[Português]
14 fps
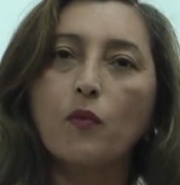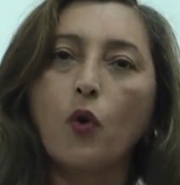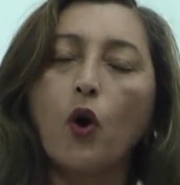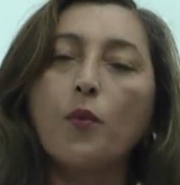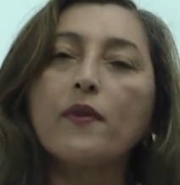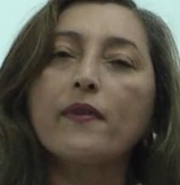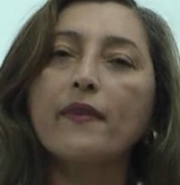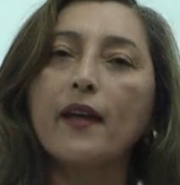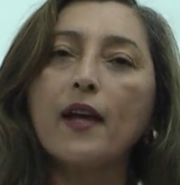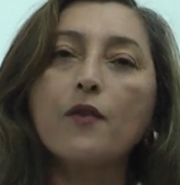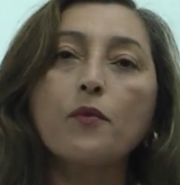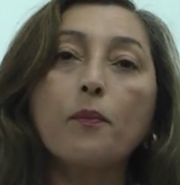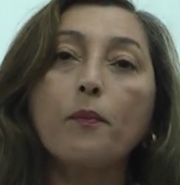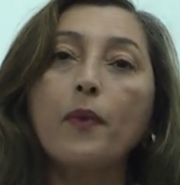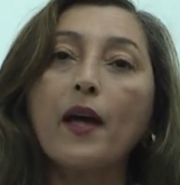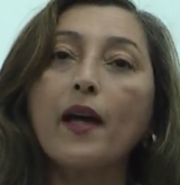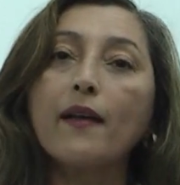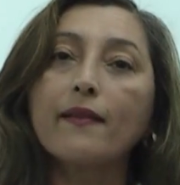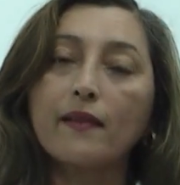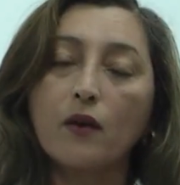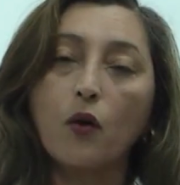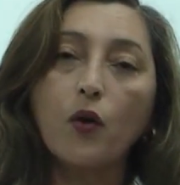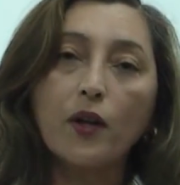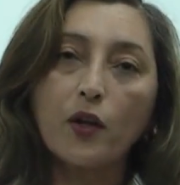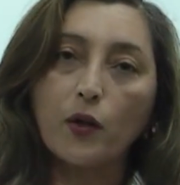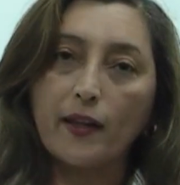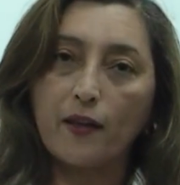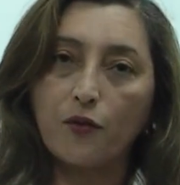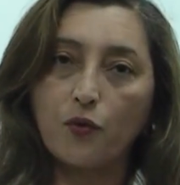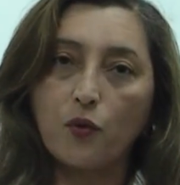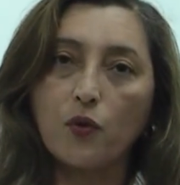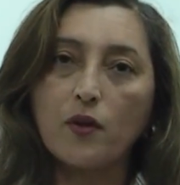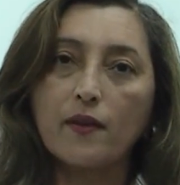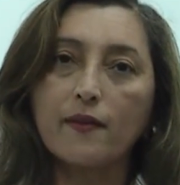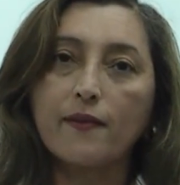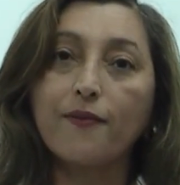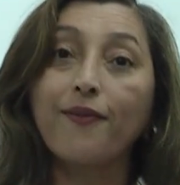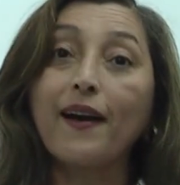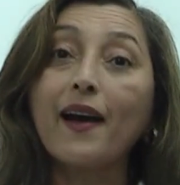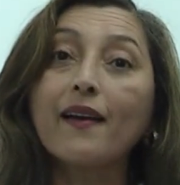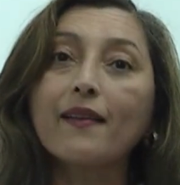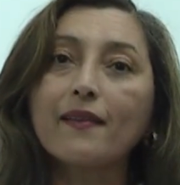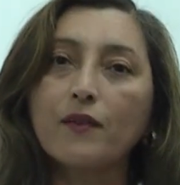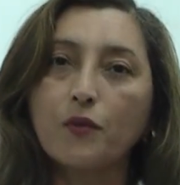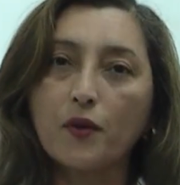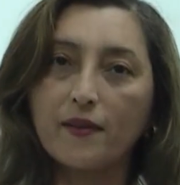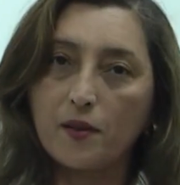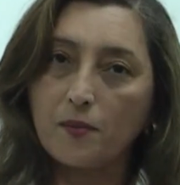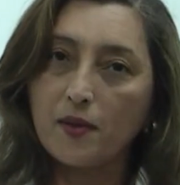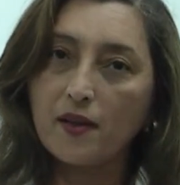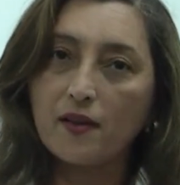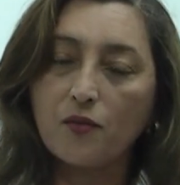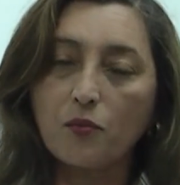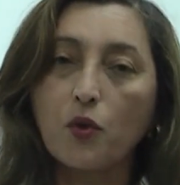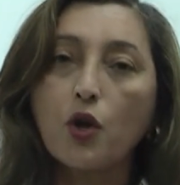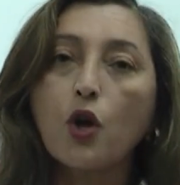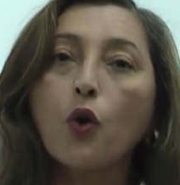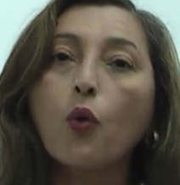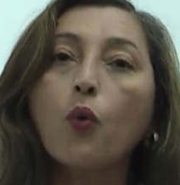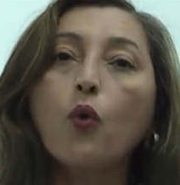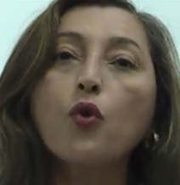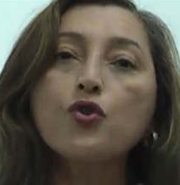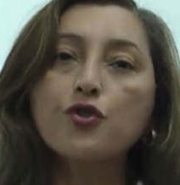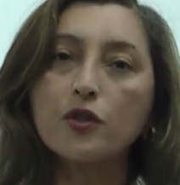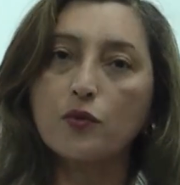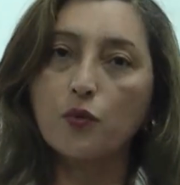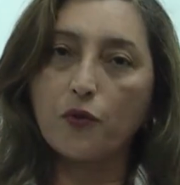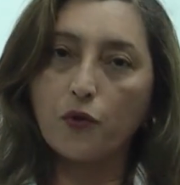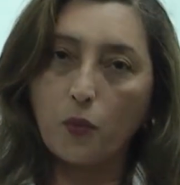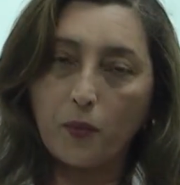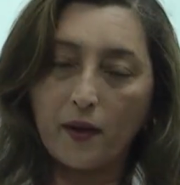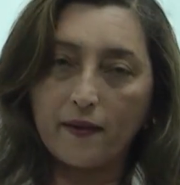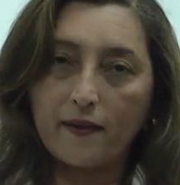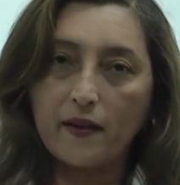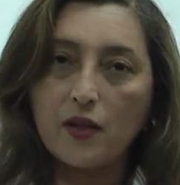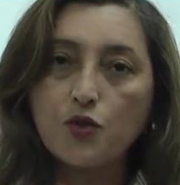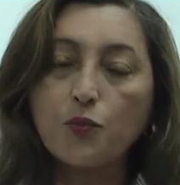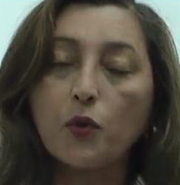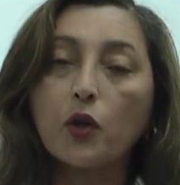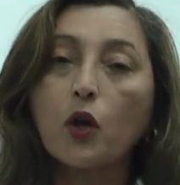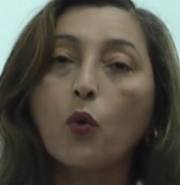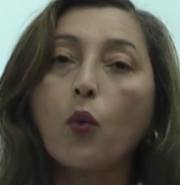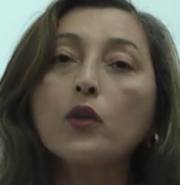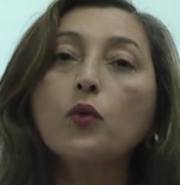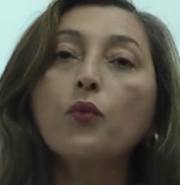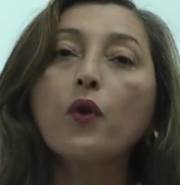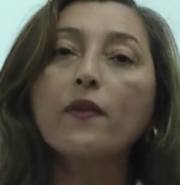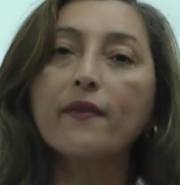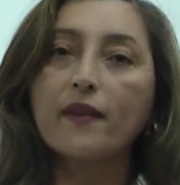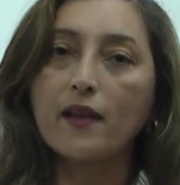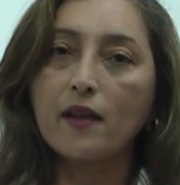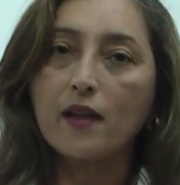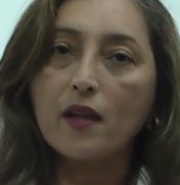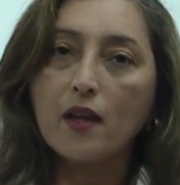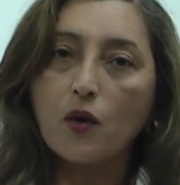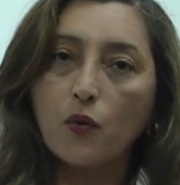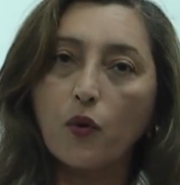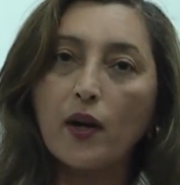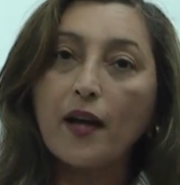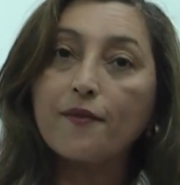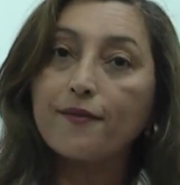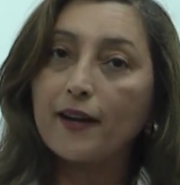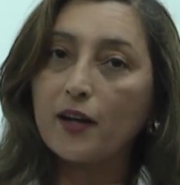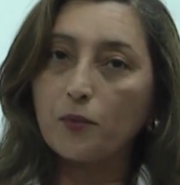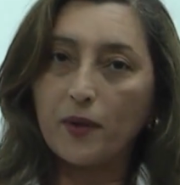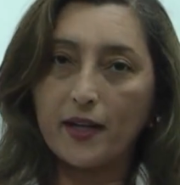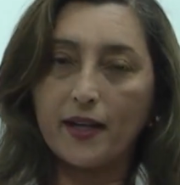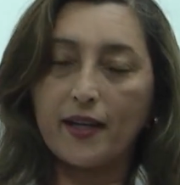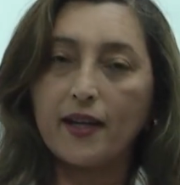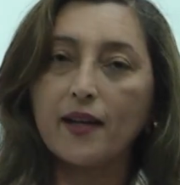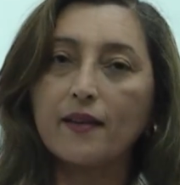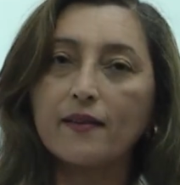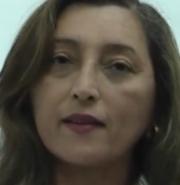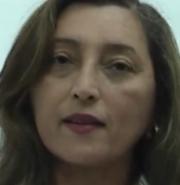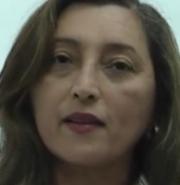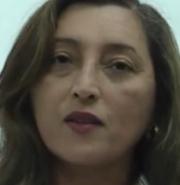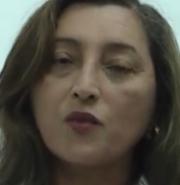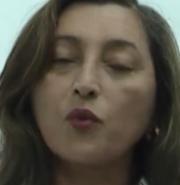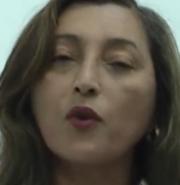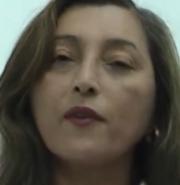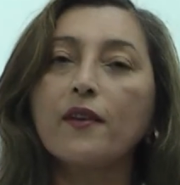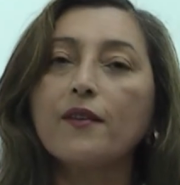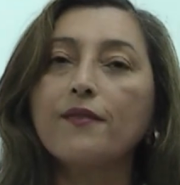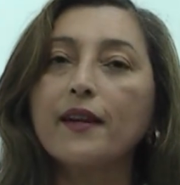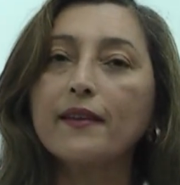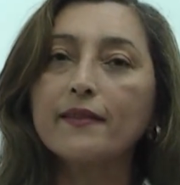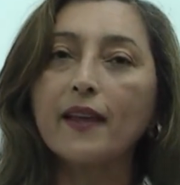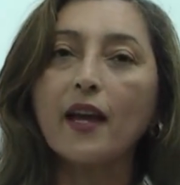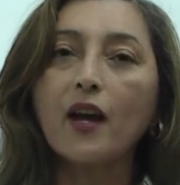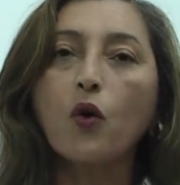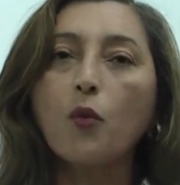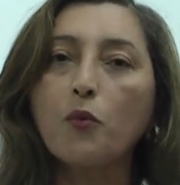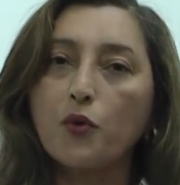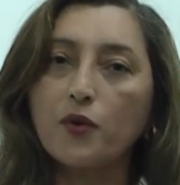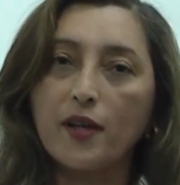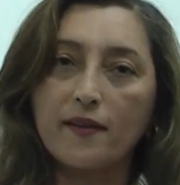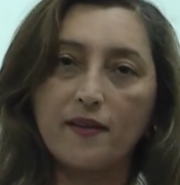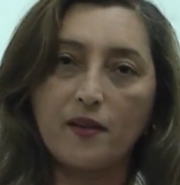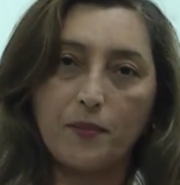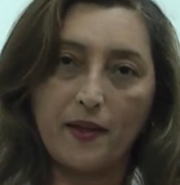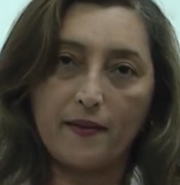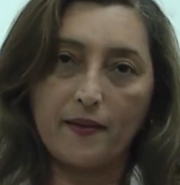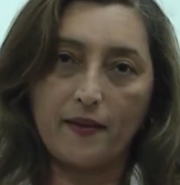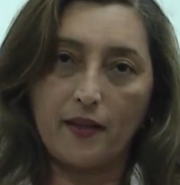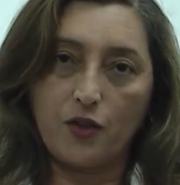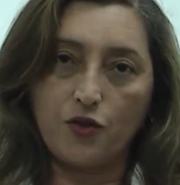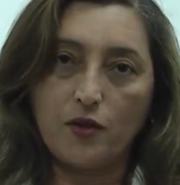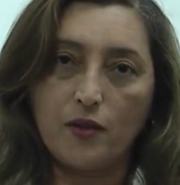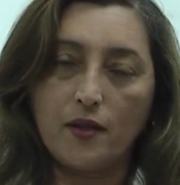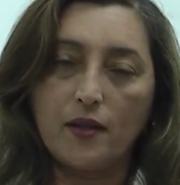observe, peça orientações, faça você mesmo, cuide do seu paciente, porque quando você for levá-lo para casa, você vai ter como cuidar desse paciente.